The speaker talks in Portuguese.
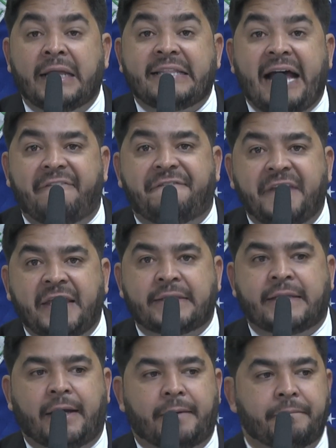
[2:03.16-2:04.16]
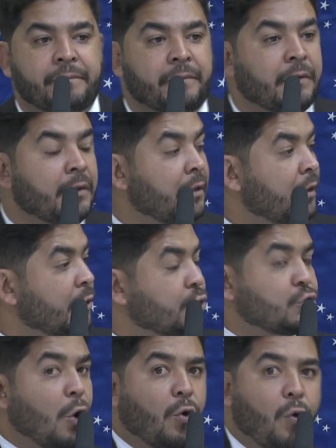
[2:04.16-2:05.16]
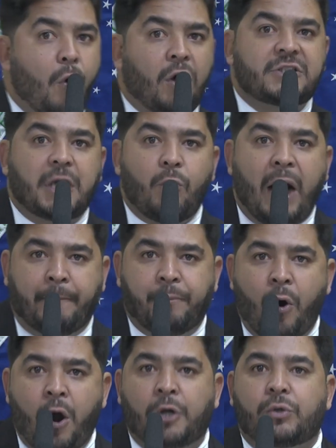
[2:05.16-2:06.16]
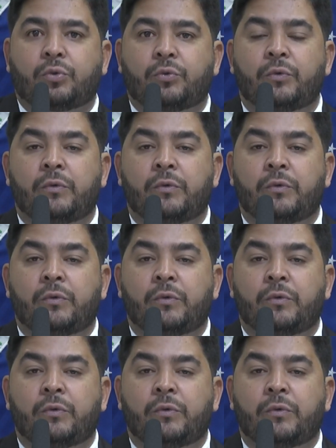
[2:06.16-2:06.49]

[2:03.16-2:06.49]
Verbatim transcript: da vida, sou contra o aborto.